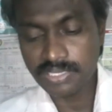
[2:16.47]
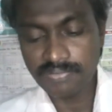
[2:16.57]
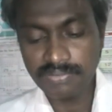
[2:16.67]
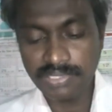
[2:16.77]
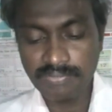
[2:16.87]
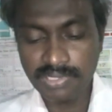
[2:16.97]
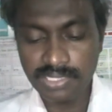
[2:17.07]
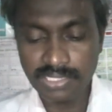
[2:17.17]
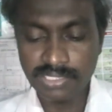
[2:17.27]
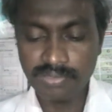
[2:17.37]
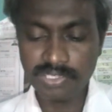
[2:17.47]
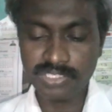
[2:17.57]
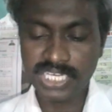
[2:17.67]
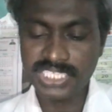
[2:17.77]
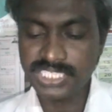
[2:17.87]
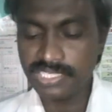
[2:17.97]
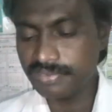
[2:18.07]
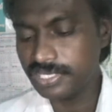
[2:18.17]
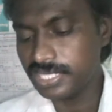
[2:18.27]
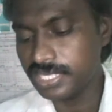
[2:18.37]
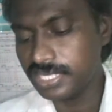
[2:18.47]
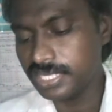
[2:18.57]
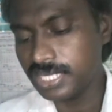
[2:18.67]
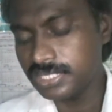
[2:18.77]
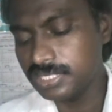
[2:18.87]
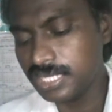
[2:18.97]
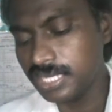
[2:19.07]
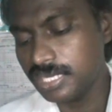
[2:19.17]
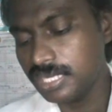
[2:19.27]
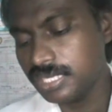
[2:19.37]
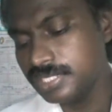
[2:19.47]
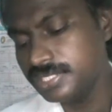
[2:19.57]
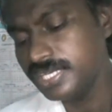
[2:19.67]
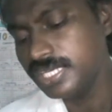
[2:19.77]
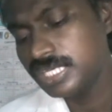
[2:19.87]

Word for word: ఎవరివైన వారు నడుకు వారు కైసరు అని అందుకు ఆయన అలాగైతే